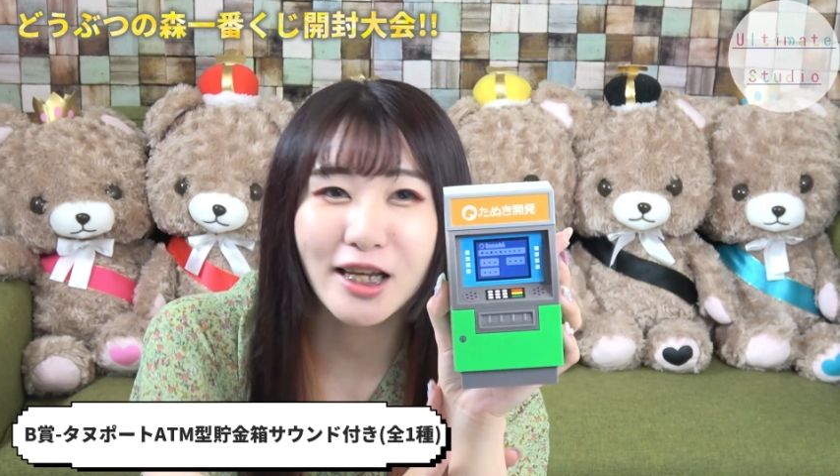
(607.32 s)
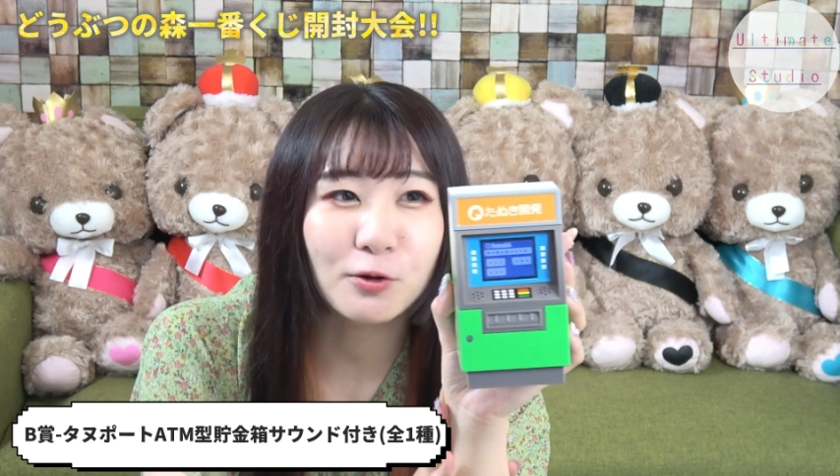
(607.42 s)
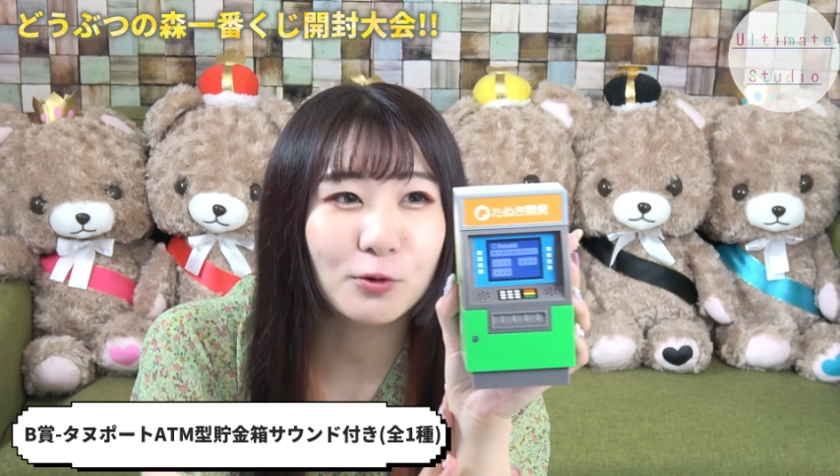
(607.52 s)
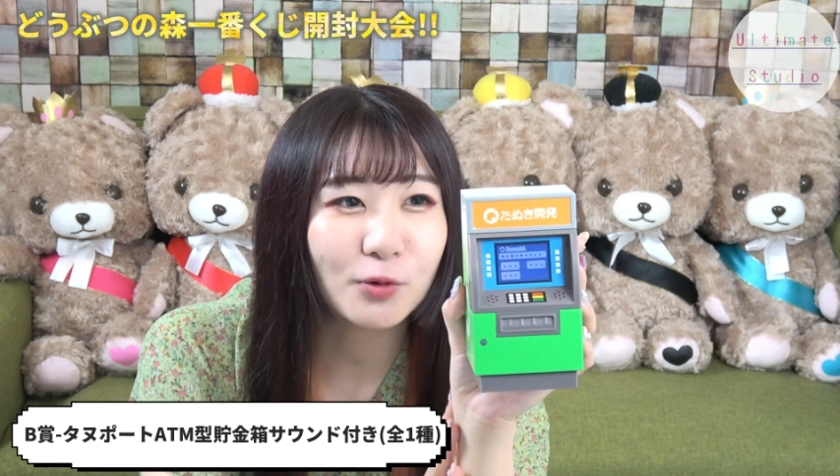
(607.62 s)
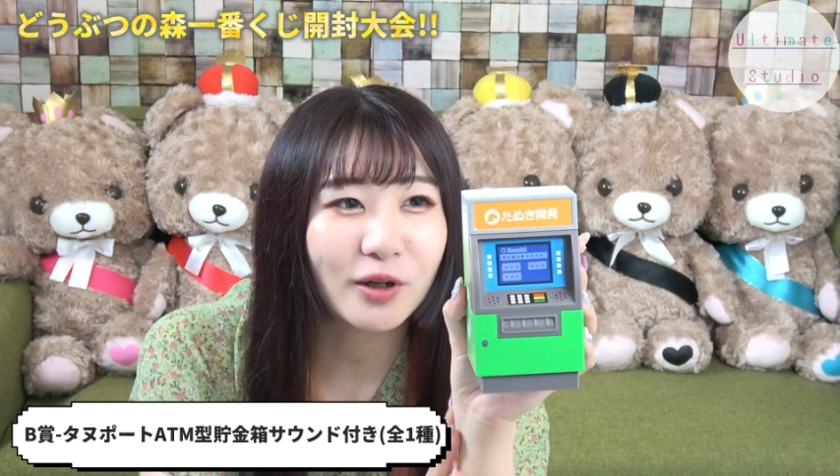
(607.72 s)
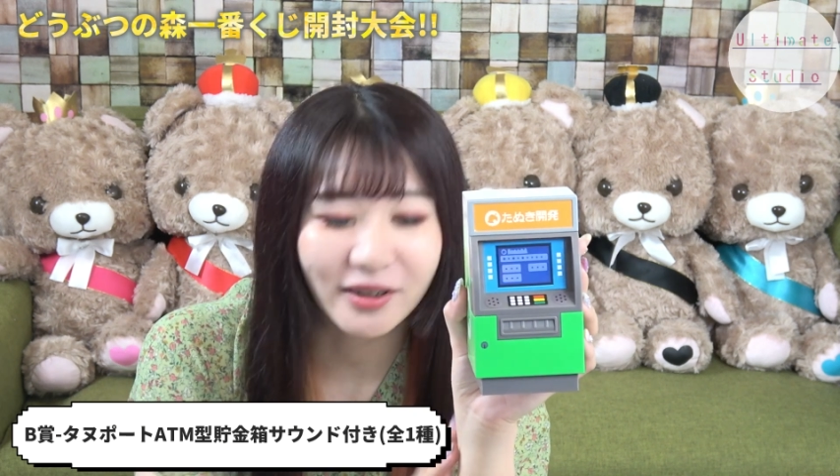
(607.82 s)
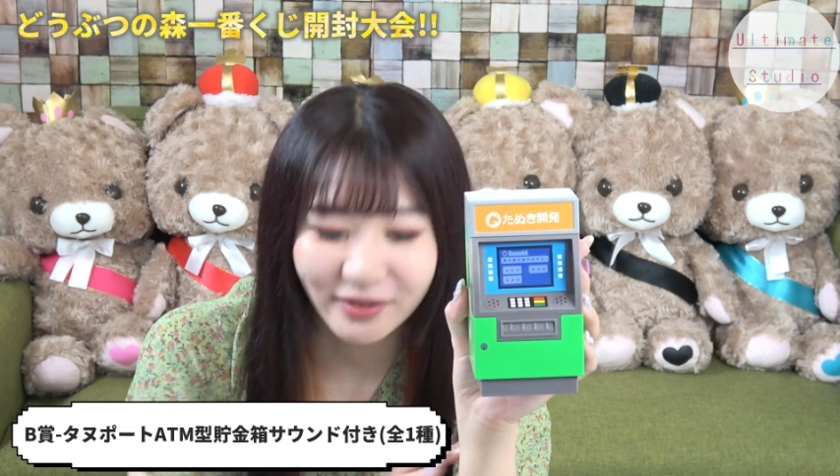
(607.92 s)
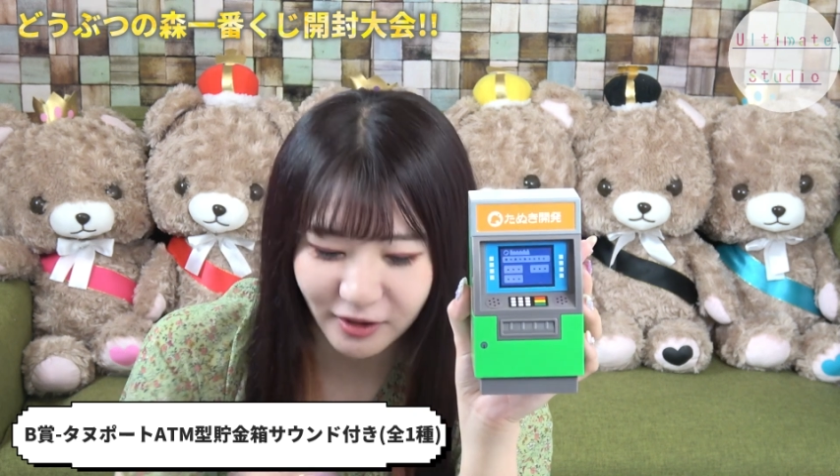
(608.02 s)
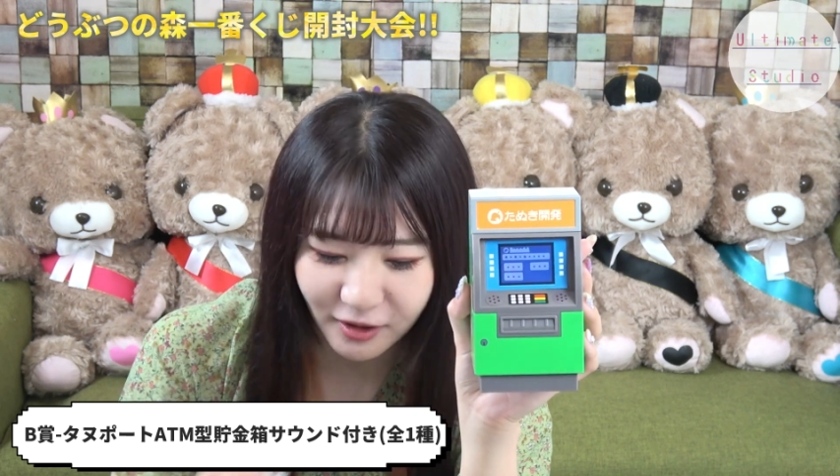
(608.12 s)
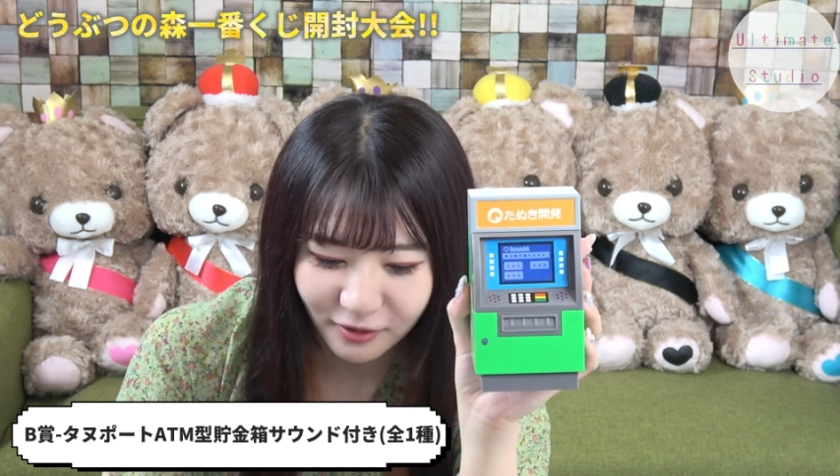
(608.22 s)
倍の音が
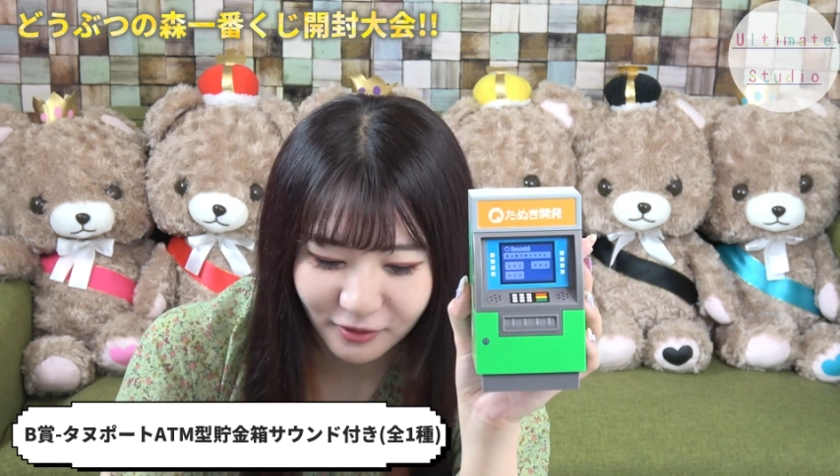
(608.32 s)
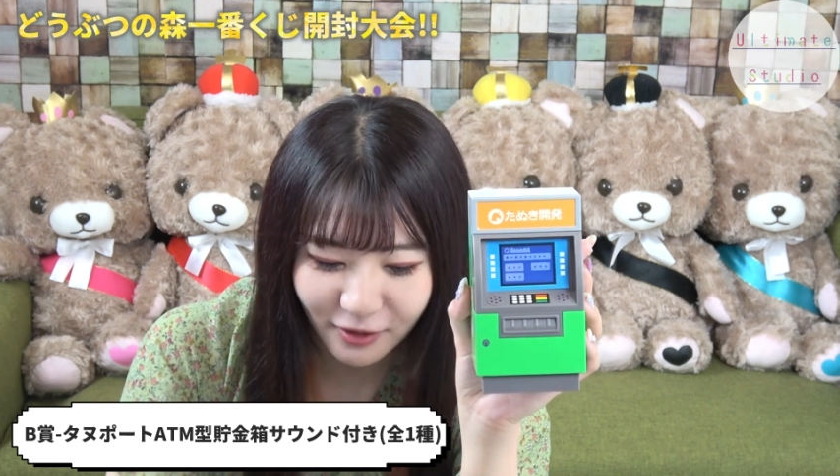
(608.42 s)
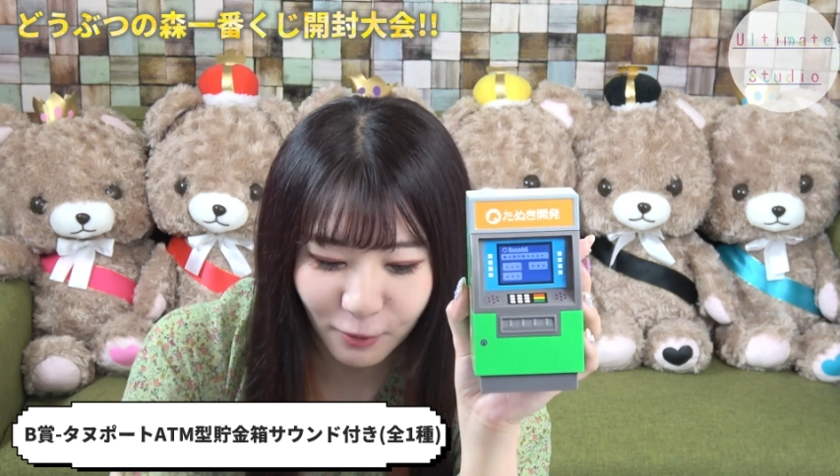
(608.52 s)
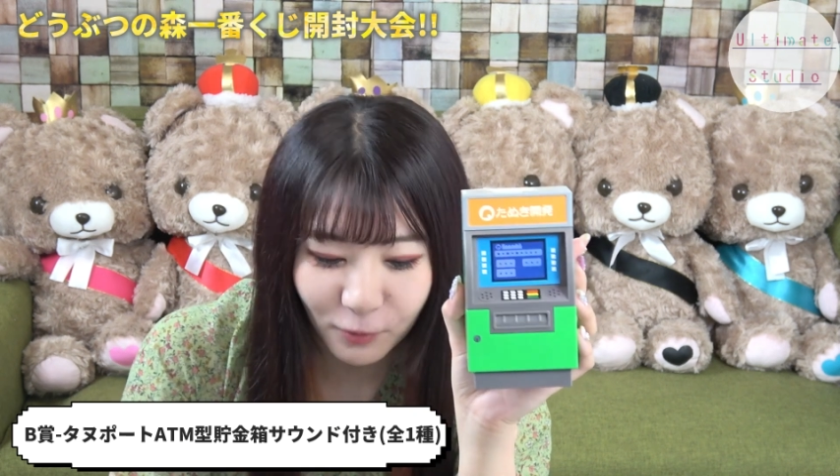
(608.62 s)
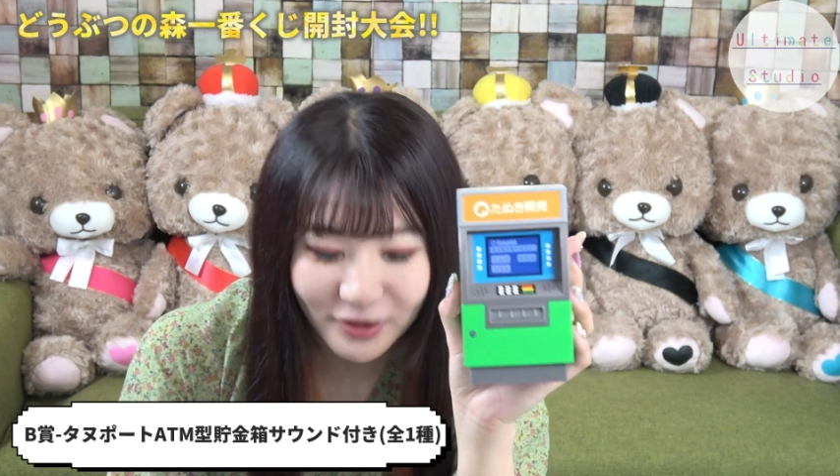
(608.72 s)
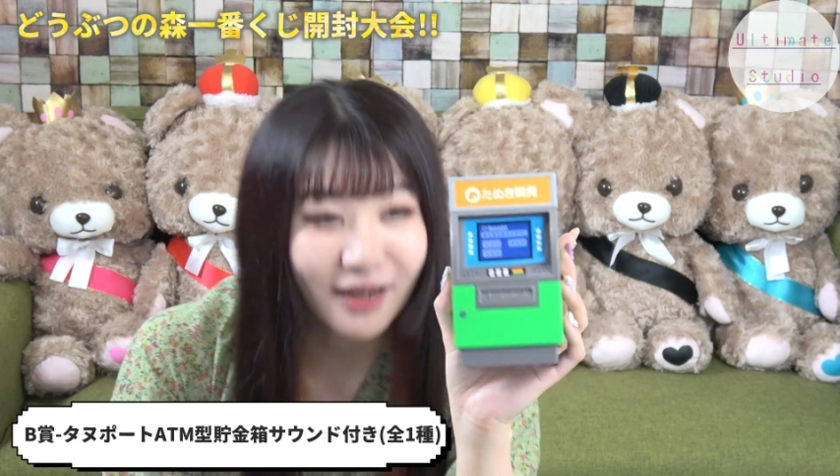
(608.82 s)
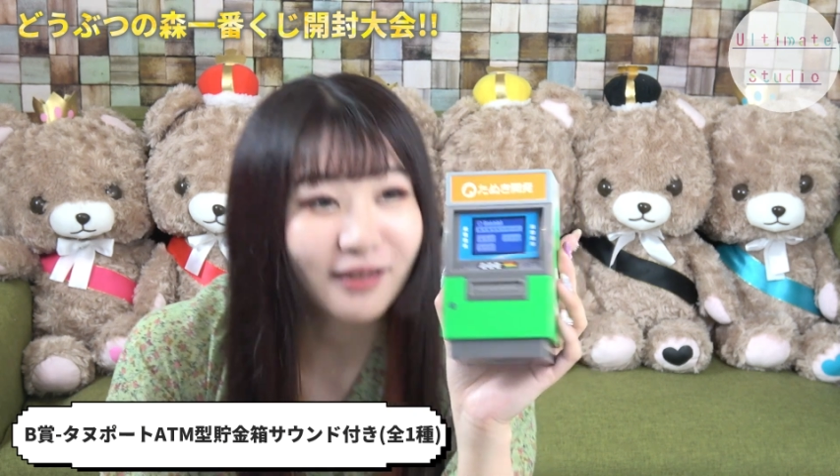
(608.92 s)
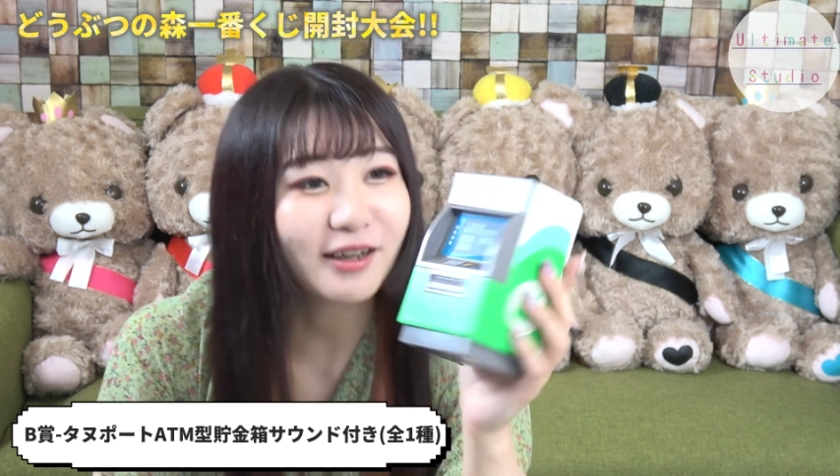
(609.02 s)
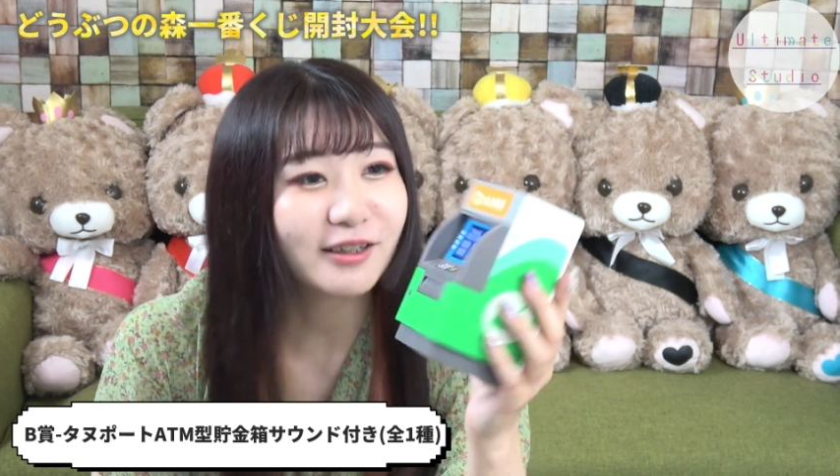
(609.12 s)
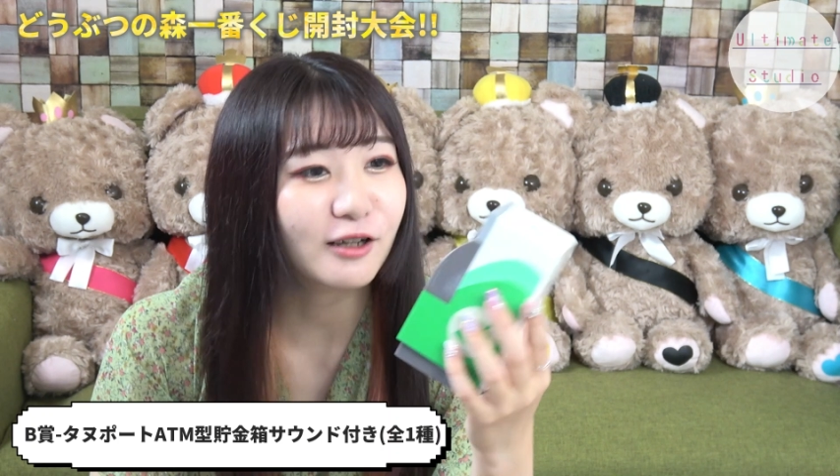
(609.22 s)
鳴ったえ3
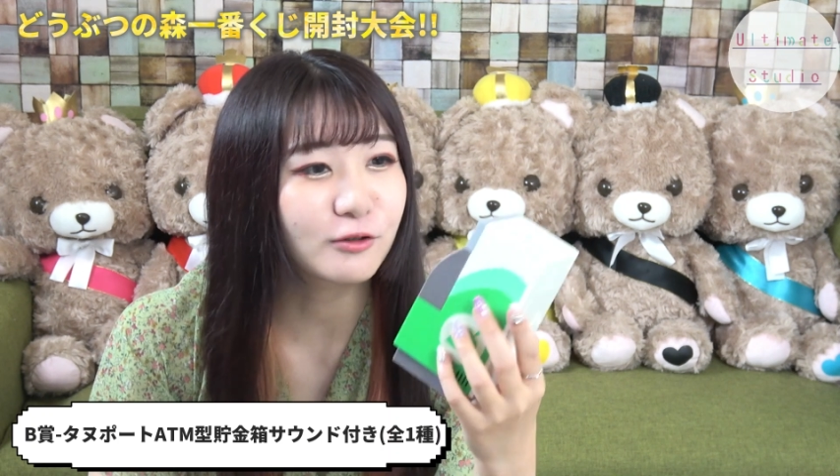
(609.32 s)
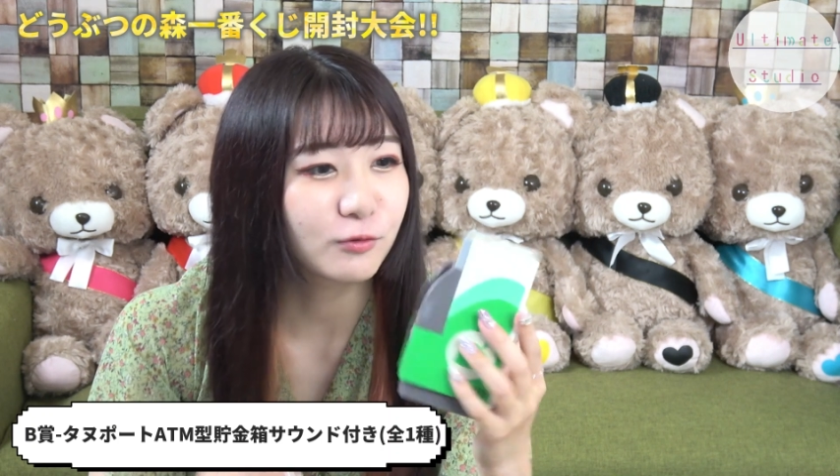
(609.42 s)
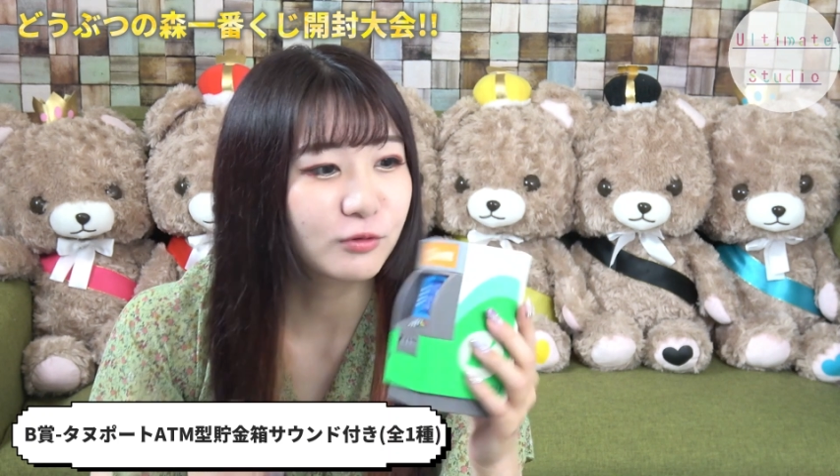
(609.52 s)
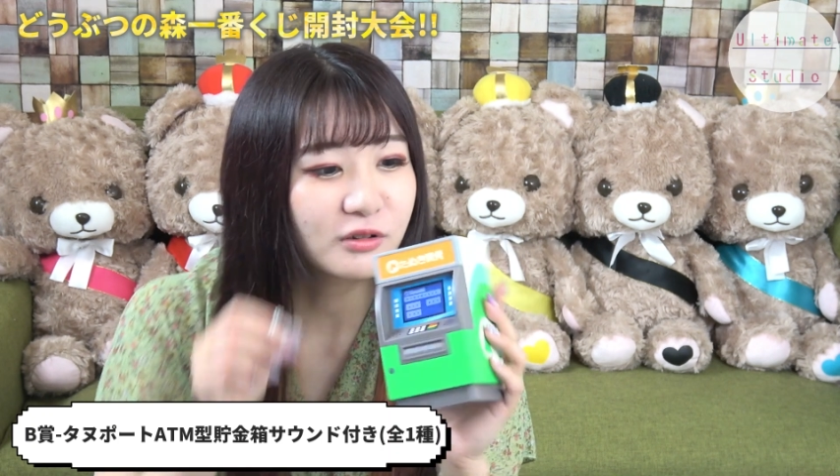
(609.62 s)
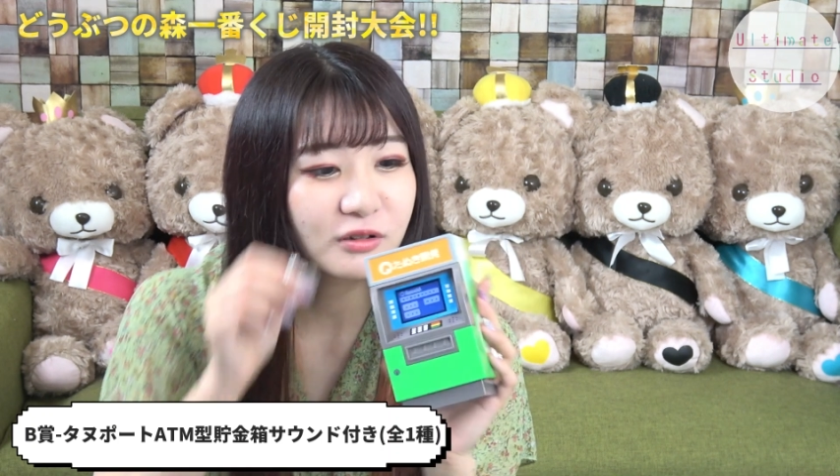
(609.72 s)
回で鳴るの